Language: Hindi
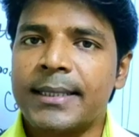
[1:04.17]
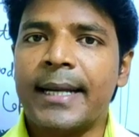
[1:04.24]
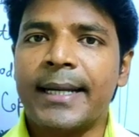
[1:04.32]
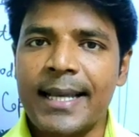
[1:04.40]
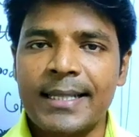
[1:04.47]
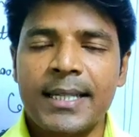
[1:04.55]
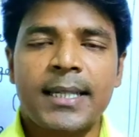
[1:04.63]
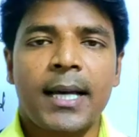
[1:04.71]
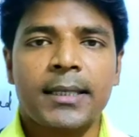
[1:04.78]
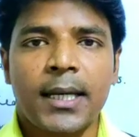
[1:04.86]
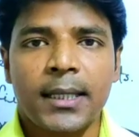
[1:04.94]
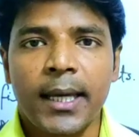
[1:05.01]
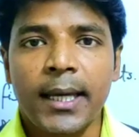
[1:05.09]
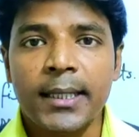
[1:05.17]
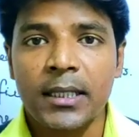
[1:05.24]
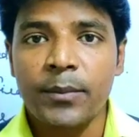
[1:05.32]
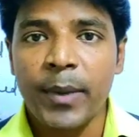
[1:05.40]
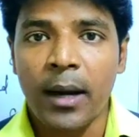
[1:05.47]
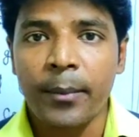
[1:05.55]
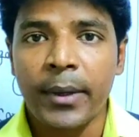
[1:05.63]
सेंटेंसेज आ जाते हैं
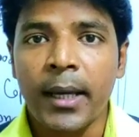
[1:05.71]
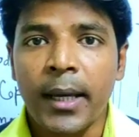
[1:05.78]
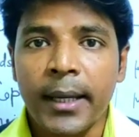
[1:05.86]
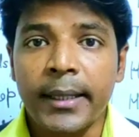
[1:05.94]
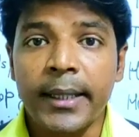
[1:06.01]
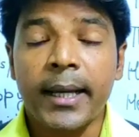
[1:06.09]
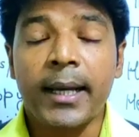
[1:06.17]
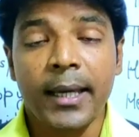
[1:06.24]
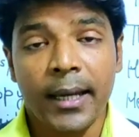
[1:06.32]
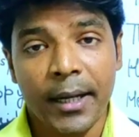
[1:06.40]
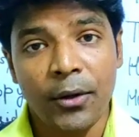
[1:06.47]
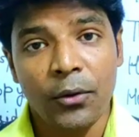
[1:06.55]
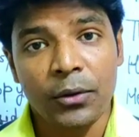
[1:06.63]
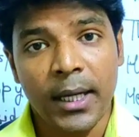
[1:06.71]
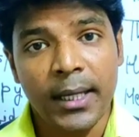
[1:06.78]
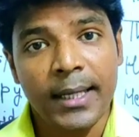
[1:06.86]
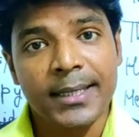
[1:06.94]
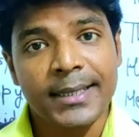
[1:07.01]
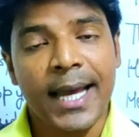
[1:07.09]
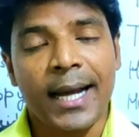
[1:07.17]
जिनमें हमें ये क्लियर नहीं होता
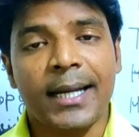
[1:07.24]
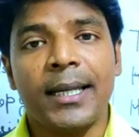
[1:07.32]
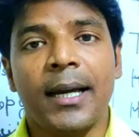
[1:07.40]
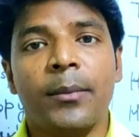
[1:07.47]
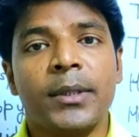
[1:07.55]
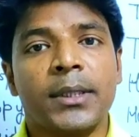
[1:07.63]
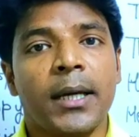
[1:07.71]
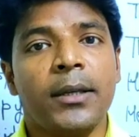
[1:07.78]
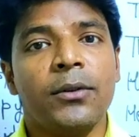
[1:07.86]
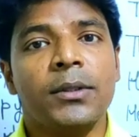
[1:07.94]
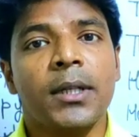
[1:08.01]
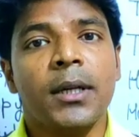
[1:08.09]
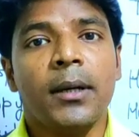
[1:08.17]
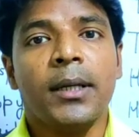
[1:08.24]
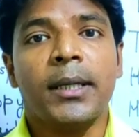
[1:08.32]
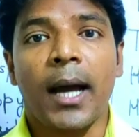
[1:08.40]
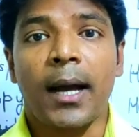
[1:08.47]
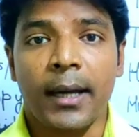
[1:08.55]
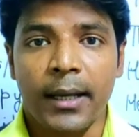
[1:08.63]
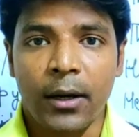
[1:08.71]
कि एग्जैक्टली exactly हम इसका यूज़
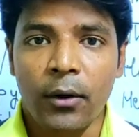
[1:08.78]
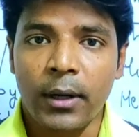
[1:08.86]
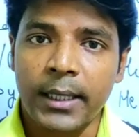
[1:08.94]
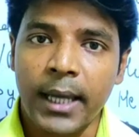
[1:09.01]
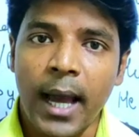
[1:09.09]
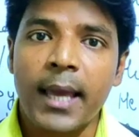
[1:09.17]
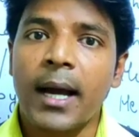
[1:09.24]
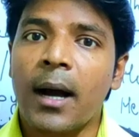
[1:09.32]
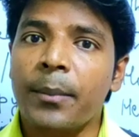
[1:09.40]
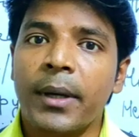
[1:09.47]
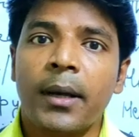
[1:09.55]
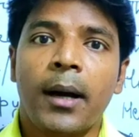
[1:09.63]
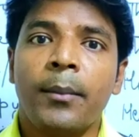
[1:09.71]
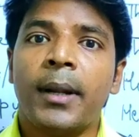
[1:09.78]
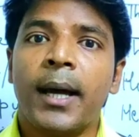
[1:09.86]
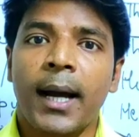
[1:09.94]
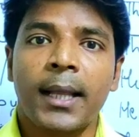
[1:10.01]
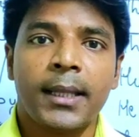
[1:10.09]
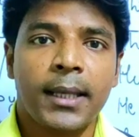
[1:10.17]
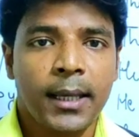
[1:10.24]
क्या करें और क्या यहाँ पे हम
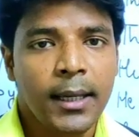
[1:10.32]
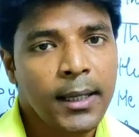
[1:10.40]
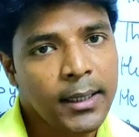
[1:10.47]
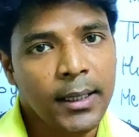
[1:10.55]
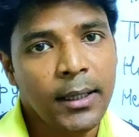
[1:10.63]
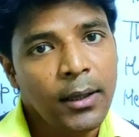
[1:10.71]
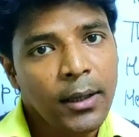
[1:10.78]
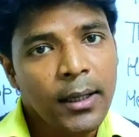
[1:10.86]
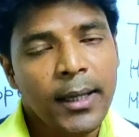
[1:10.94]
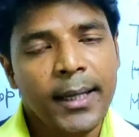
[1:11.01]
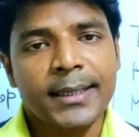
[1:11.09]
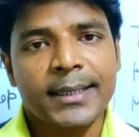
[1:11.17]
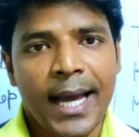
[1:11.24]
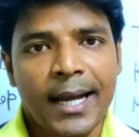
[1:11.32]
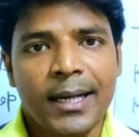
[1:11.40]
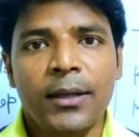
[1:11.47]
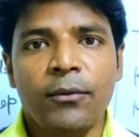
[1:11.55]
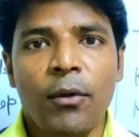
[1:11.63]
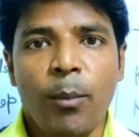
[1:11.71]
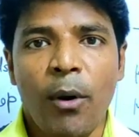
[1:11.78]
लगा दें कि एग्जैक्टली
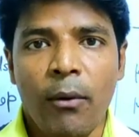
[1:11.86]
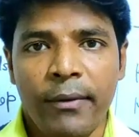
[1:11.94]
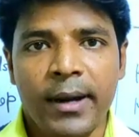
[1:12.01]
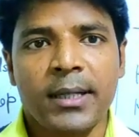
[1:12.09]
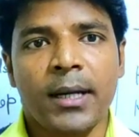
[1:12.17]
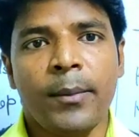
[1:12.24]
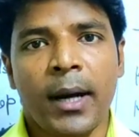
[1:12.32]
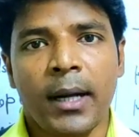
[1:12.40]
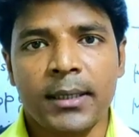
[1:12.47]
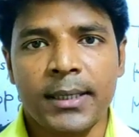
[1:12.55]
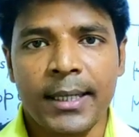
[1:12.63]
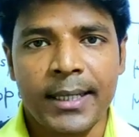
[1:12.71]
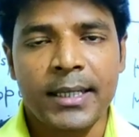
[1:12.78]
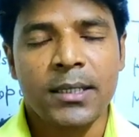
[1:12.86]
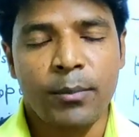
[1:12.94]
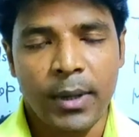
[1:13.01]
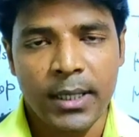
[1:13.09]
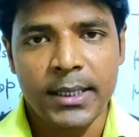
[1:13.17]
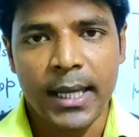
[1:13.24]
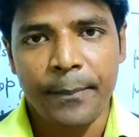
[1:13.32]
exactly वो परफेक्ट हमारा सेंटेंस
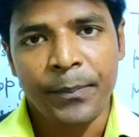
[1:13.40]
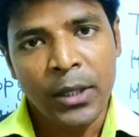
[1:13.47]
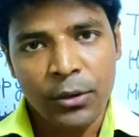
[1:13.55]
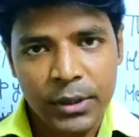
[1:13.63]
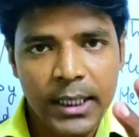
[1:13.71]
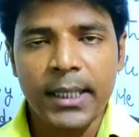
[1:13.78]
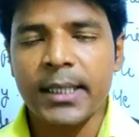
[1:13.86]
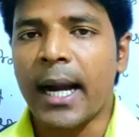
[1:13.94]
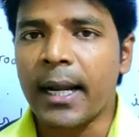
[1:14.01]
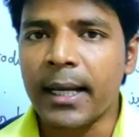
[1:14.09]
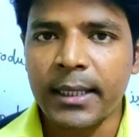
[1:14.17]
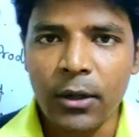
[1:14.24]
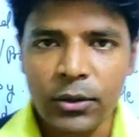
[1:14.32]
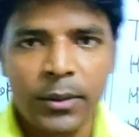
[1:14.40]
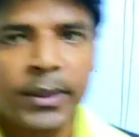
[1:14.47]
बन जाए तो चलिए स्टार्ट करते हैं